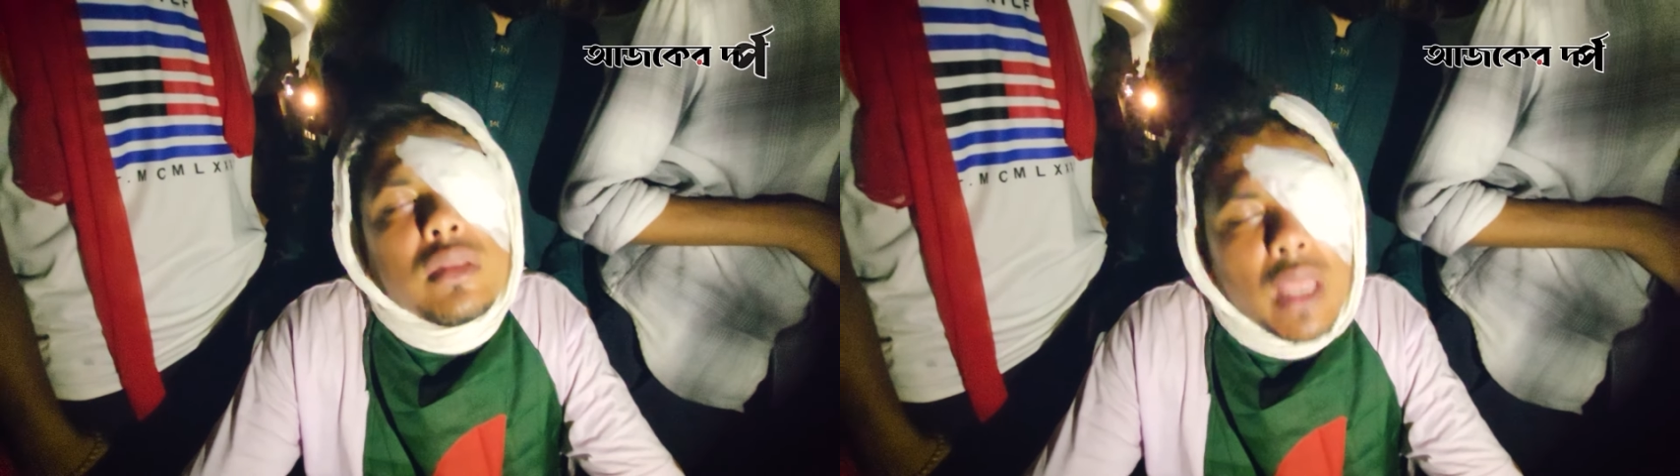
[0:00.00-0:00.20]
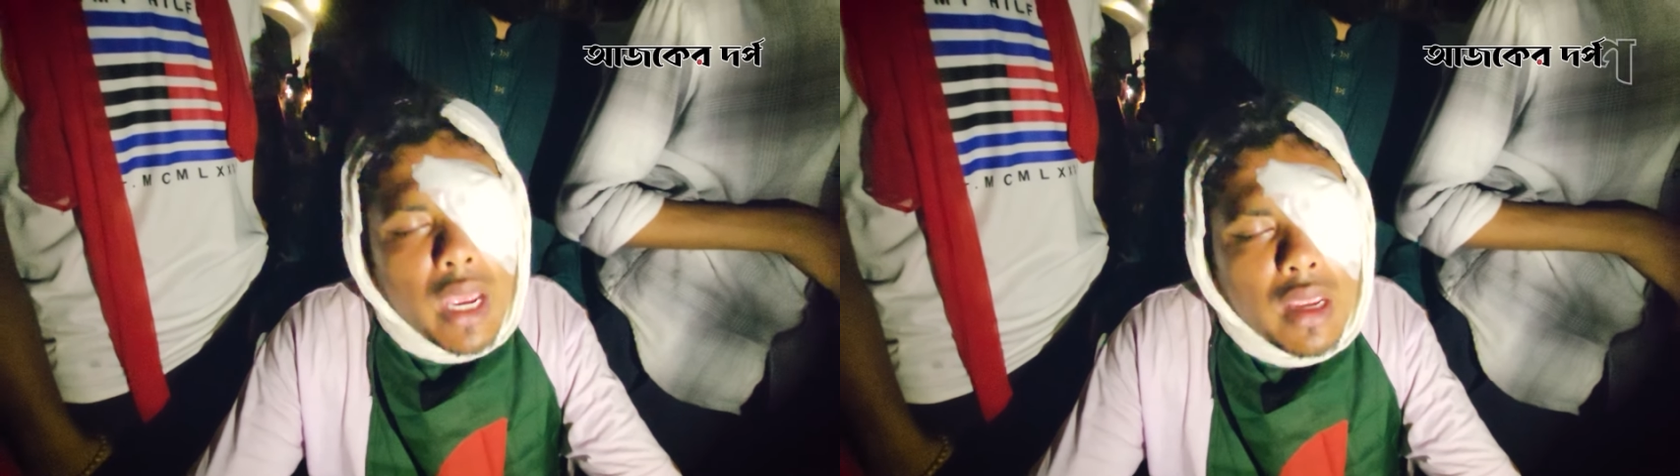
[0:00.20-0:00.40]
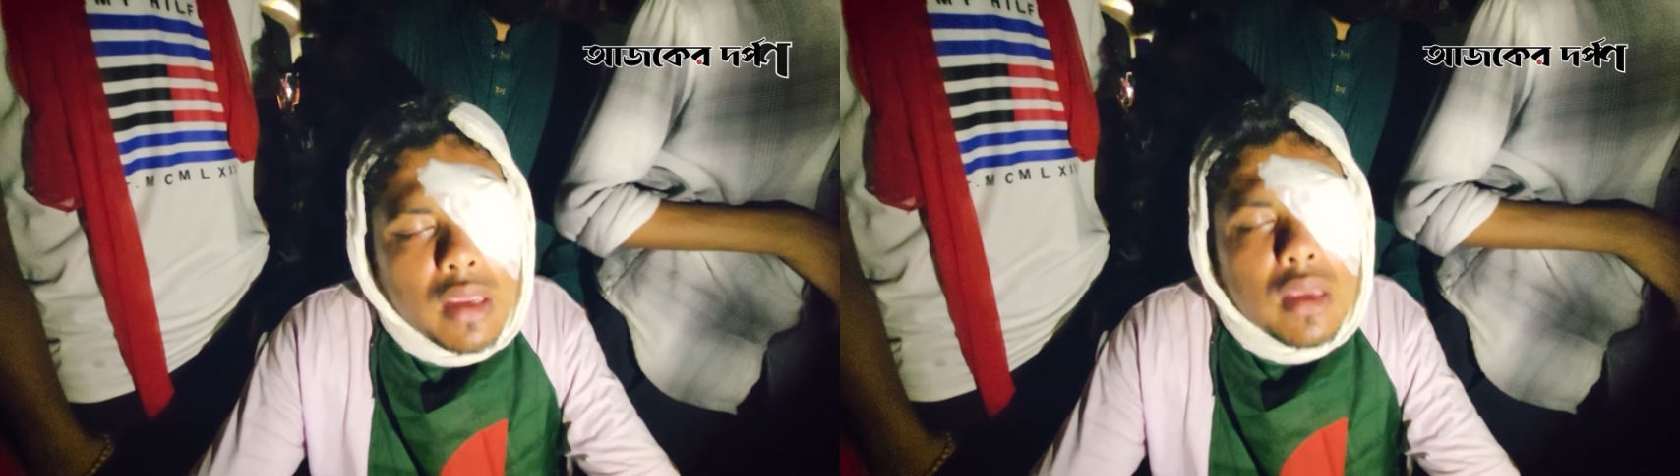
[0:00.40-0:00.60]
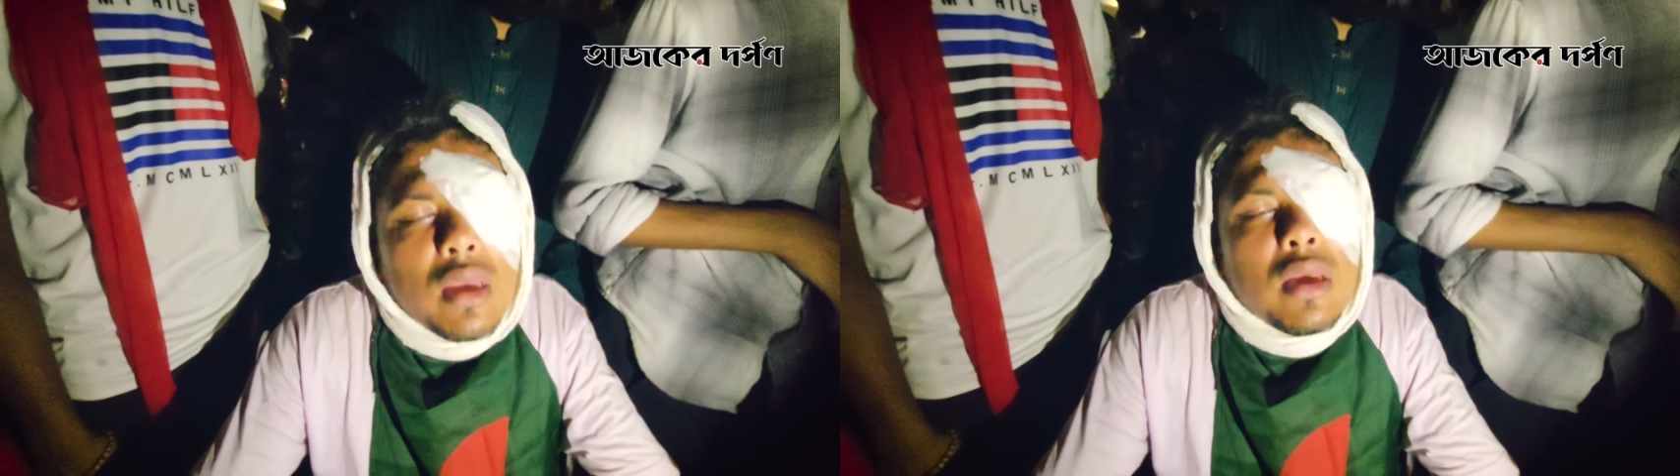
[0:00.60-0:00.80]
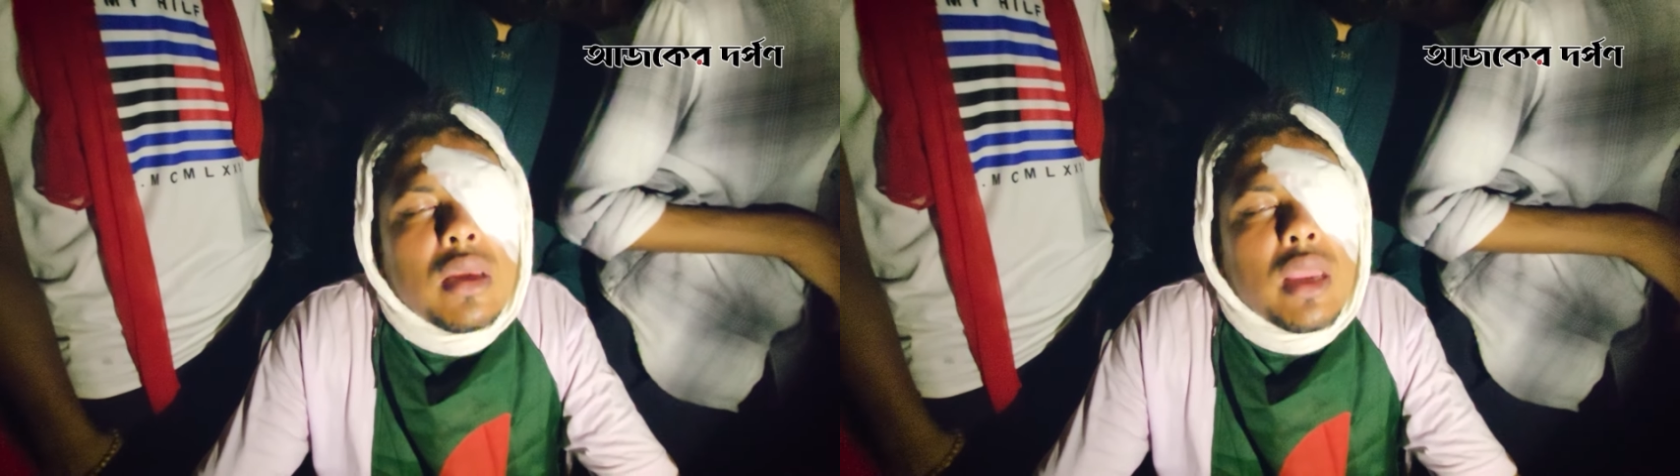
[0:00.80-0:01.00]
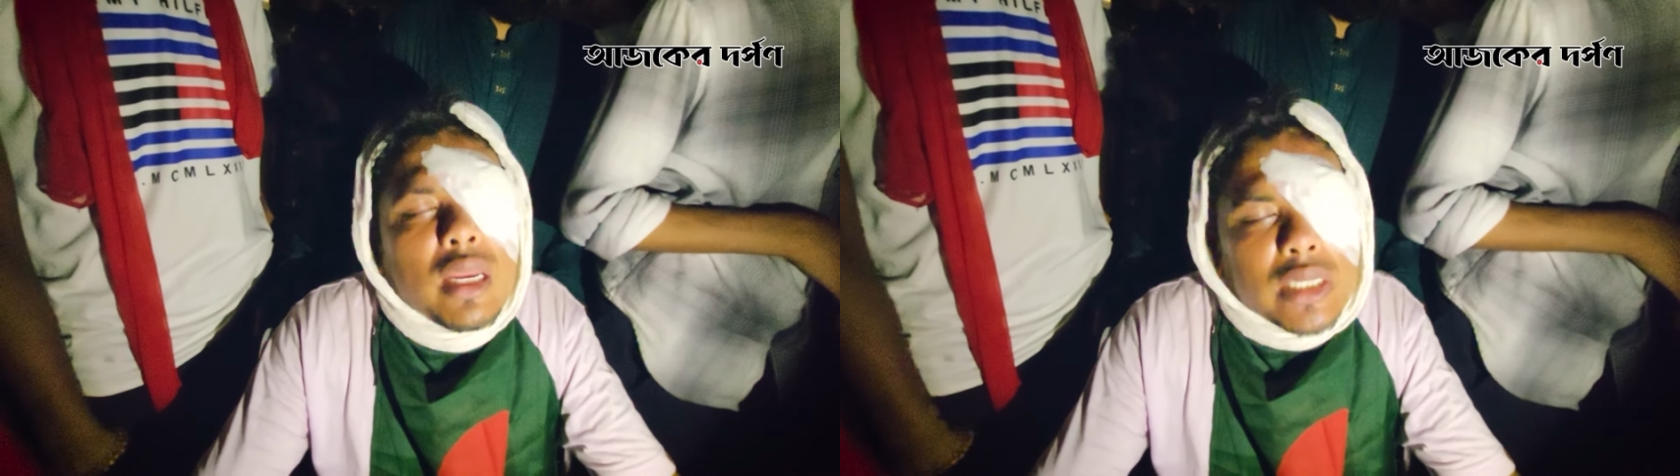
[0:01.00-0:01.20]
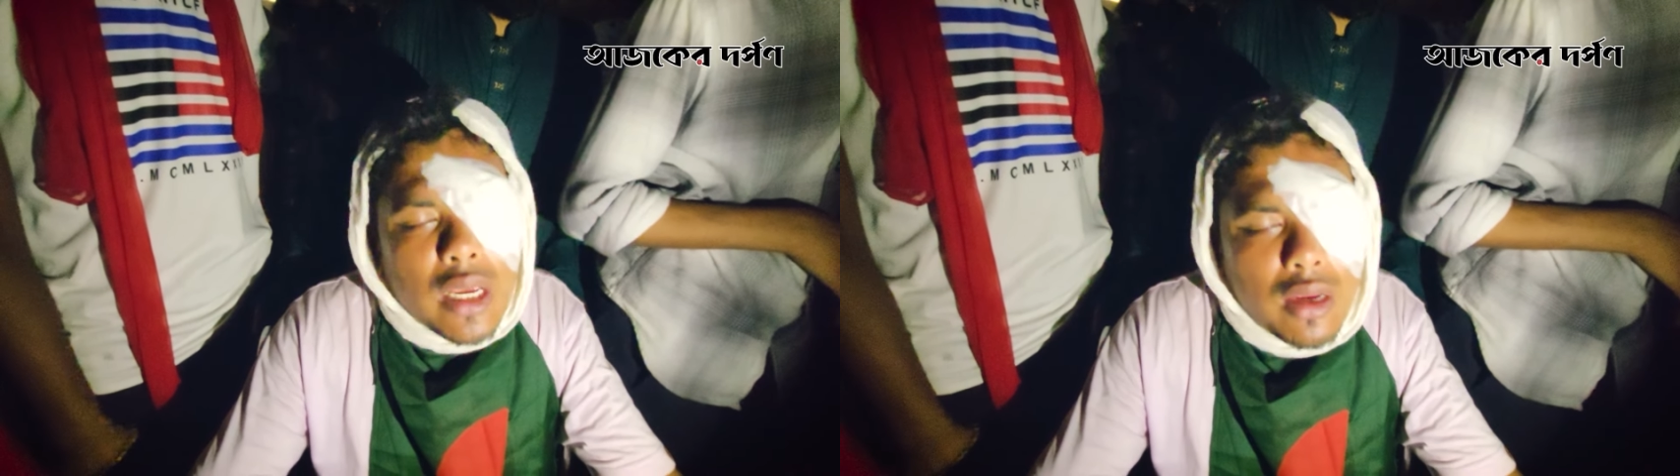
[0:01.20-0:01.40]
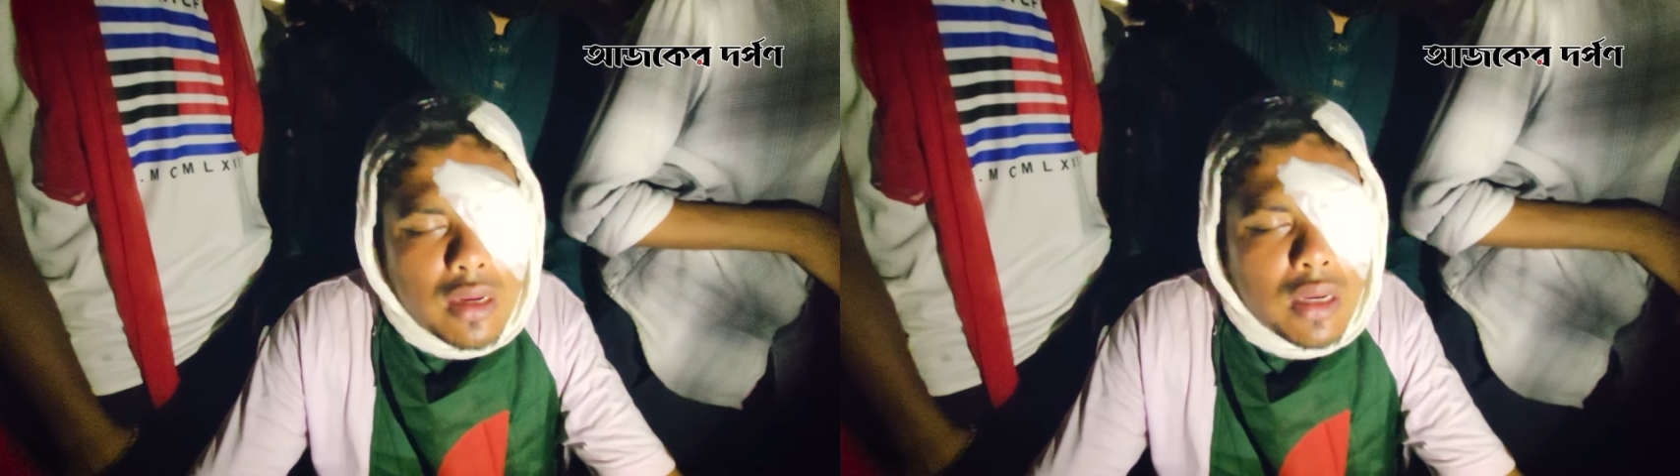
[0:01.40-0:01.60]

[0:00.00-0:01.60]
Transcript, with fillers: দেয় এটাই